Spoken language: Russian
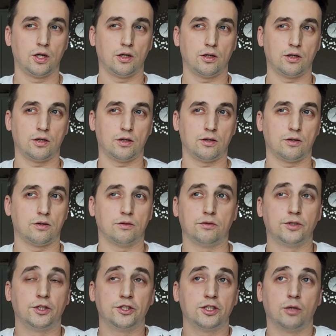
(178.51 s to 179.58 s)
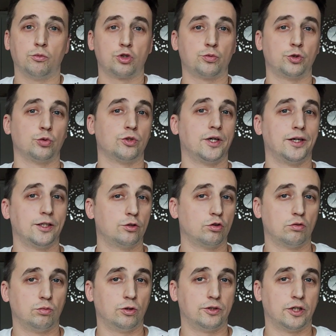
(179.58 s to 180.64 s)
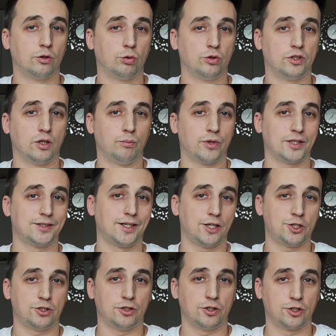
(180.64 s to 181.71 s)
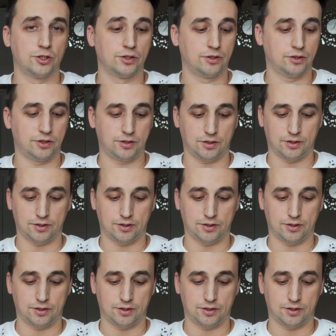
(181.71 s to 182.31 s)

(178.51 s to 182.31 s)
Э, я не знаю, может быть, он до этого был такой. Там прозрачная жидкость,